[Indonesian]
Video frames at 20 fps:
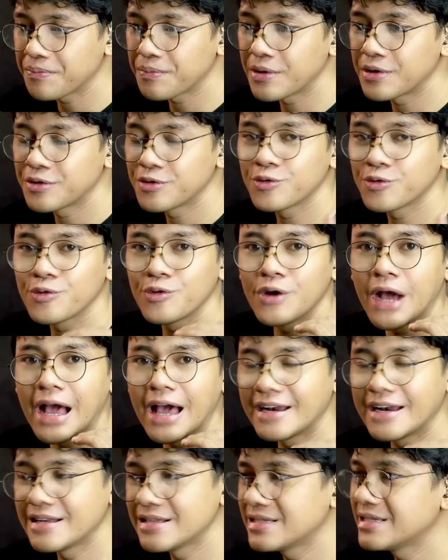pendukung
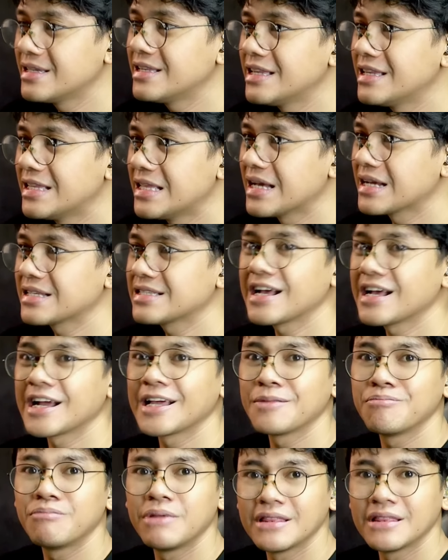Anies ini yang
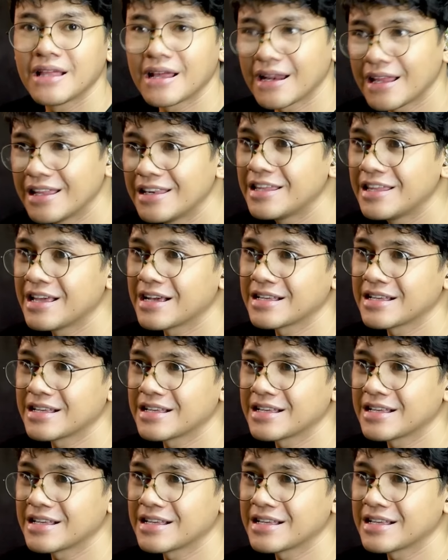sangat pintar ini,